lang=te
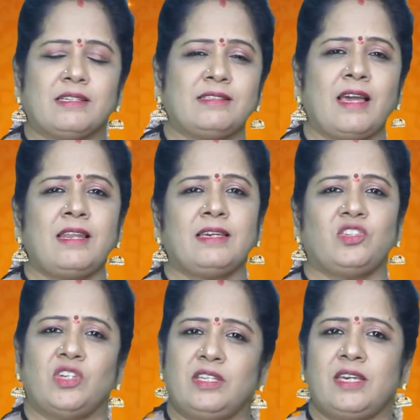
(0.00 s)
రసాయనిక
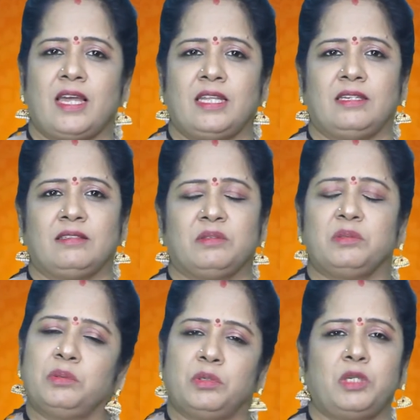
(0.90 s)
చర్య అని
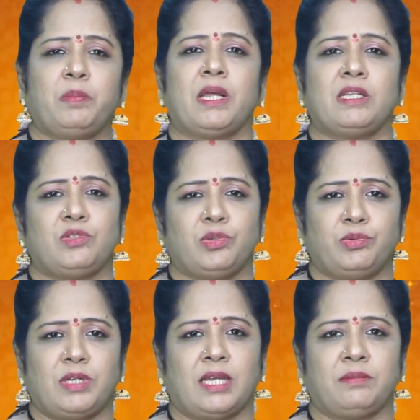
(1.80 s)
కొట్టిపారేస్తూ
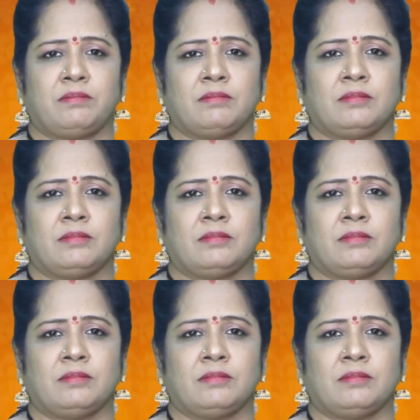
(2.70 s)
ఉంటారు